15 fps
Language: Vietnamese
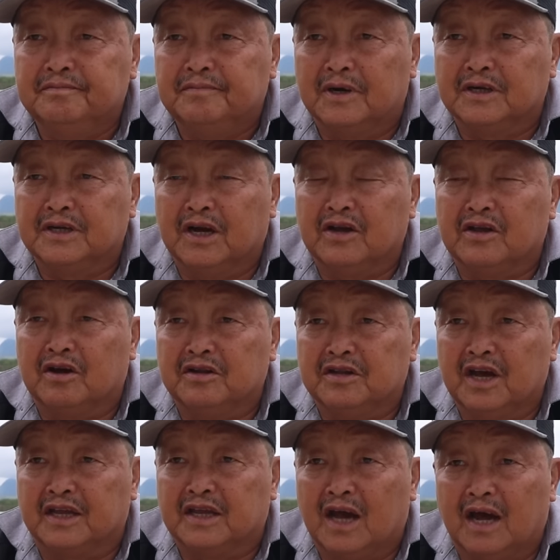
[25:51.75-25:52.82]
mà sẽ có cho cú
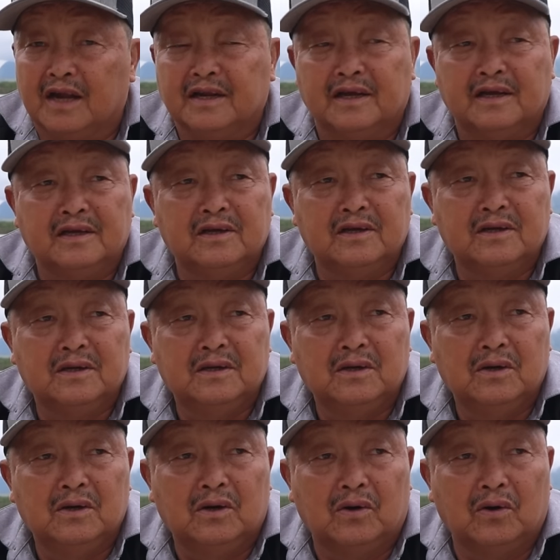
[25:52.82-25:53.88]
ti ở nhà này
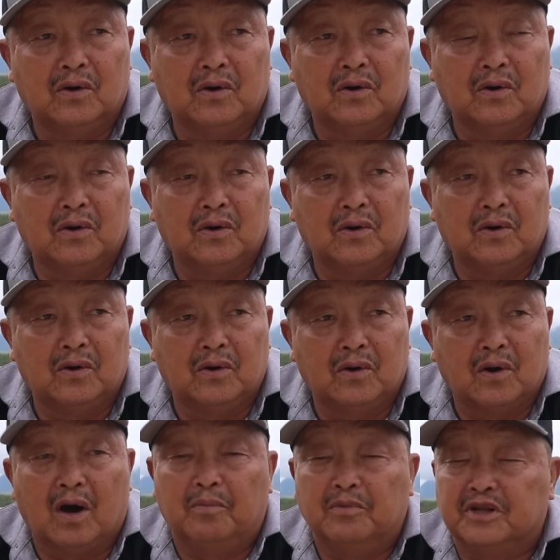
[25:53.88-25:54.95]

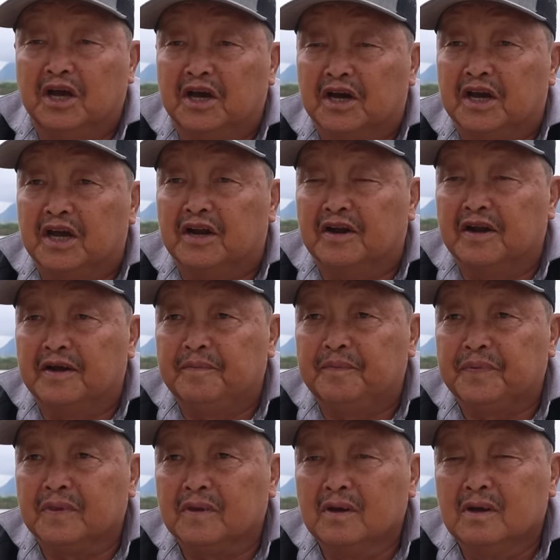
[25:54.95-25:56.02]
ô có một thằng cái này
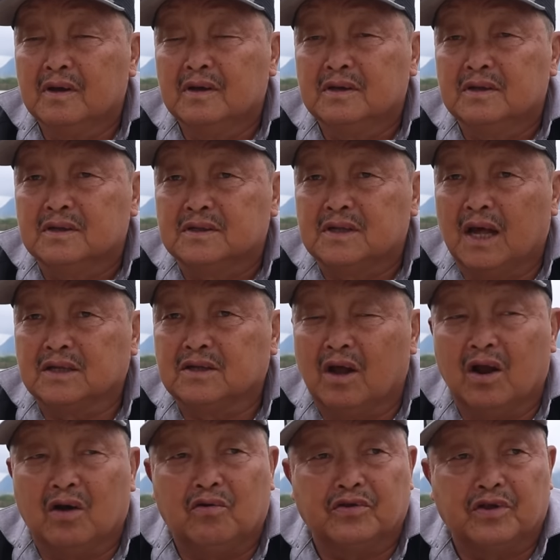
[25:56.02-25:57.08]
sa sa
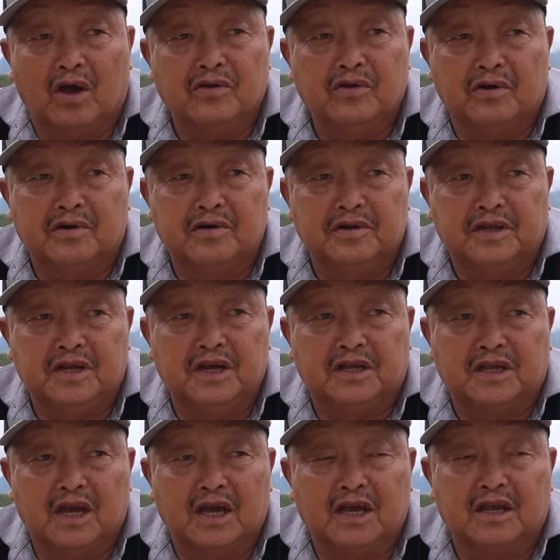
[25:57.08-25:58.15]
là cô cha nhiều cứ ti
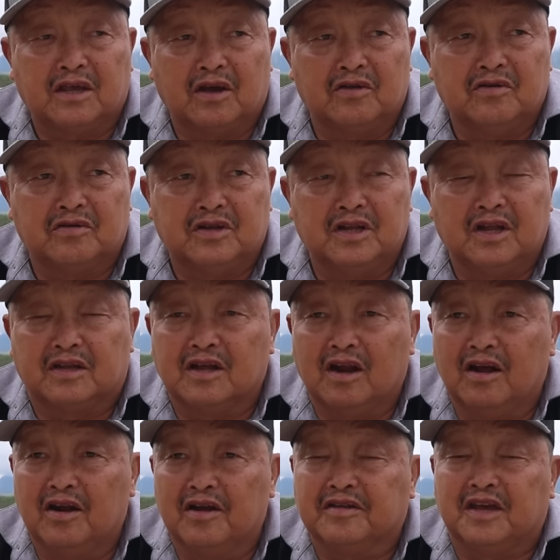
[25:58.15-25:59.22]
chế cha nhiều ti là thế
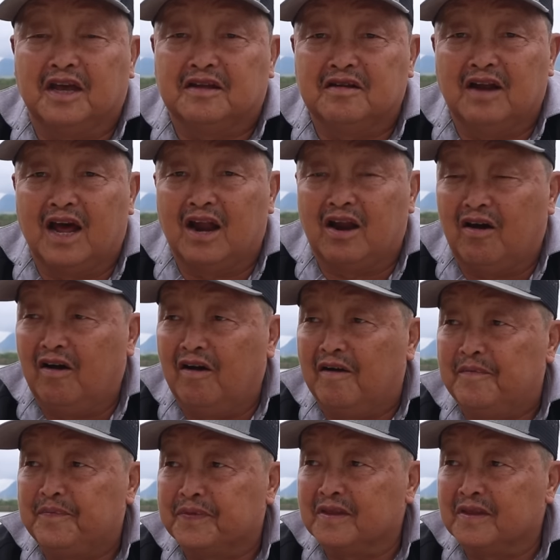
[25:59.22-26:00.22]
là nó chế thế là lo